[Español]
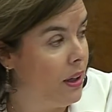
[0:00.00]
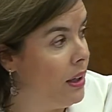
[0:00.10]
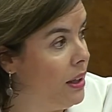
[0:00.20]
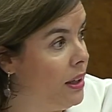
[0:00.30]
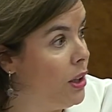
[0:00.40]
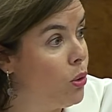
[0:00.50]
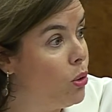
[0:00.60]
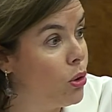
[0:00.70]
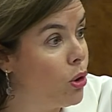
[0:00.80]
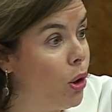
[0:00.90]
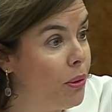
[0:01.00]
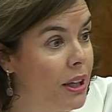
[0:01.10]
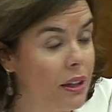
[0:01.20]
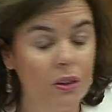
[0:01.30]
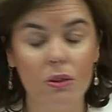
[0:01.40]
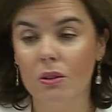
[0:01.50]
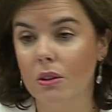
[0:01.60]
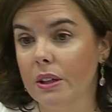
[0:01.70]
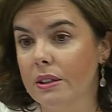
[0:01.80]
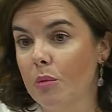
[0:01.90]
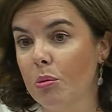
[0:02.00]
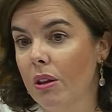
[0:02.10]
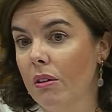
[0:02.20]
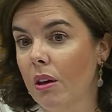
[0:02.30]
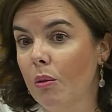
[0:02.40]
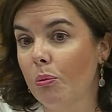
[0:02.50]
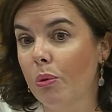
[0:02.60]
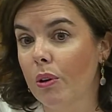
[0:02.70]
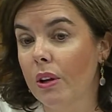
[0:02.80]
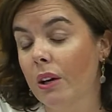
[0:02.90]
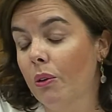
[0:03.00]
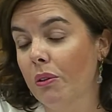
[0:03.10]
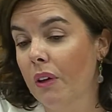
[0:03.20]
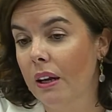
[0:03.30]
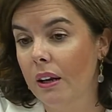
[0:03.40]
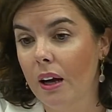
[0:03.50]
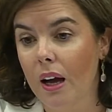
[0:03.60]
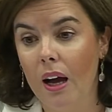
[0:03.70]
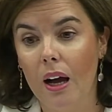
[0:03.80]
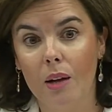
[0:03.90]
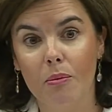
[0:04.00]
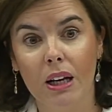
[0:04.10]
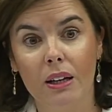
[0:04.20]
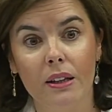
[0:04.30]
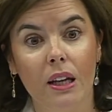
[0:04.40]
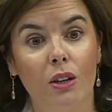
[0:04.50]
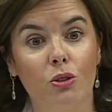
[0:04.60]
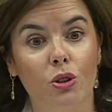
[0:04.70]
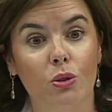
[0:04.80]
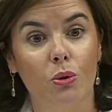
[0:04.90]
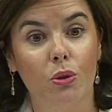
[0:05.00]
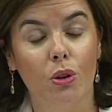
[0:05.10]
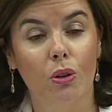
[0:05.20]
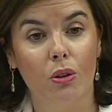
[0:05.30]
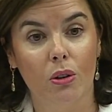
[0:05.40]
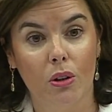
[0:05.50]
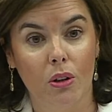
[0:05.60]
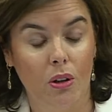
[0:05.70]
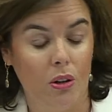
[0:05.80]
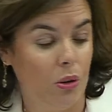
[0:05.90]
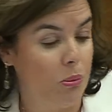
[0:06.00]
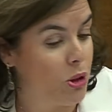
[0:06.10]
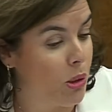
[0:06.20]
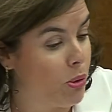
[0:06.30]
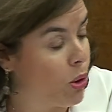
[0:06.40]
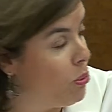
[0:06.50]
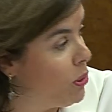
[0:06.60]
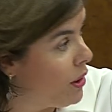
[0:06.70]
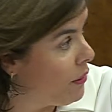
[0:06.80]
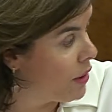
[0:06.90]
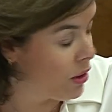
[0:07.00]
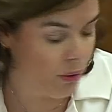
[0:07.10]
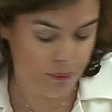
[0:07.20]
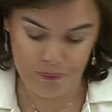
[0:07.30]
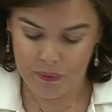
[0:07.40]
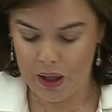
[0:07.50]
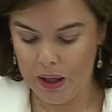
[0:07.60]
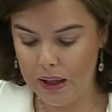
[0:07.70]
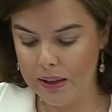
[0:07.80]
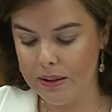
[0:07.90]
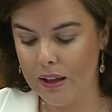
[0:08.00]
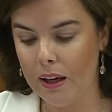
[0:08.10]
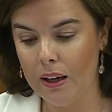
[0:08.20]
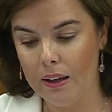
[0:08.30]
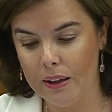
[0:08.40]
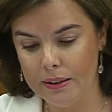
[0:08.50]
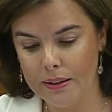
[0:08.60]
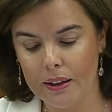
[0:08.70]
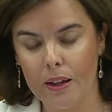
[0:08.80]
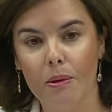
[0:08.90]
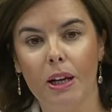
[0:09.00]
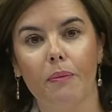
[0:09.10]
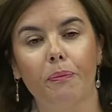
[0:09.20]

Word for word: Y ningún gobierno que se precie puede negociar al margen de la Constitución, como tampoco puede hacerlo esta, esta Cámara.